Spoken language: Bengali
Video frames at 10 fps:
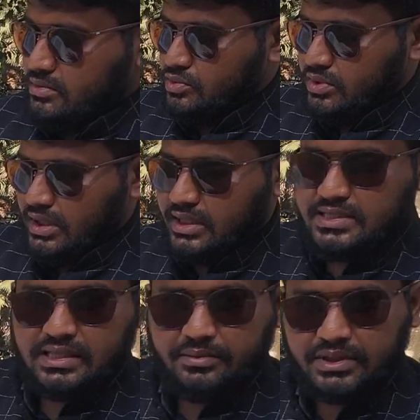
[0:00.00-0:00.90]
টোটাল
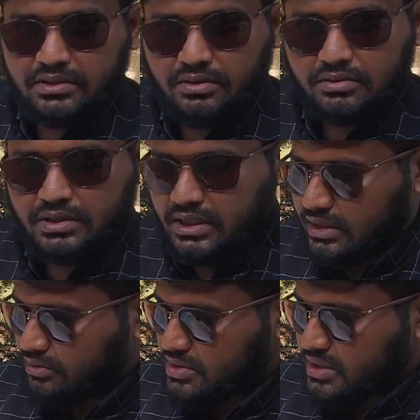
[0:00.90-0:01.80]
কাজে আমাদের কত টাকা
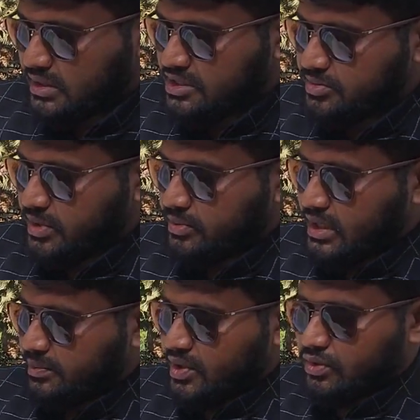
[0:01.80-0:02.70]
কস্টিং আসবে এবং কি
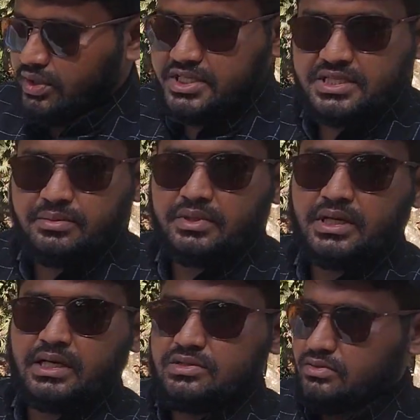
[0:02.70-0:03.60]
আমরা কয় স্টেপে
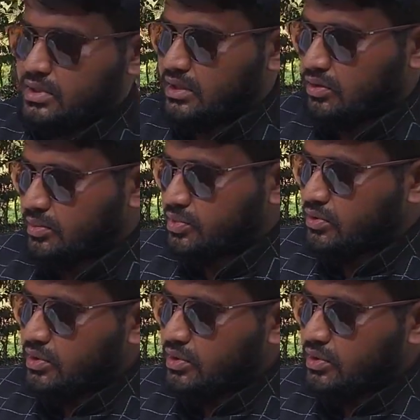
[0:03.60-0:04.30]
কাজগুলা করব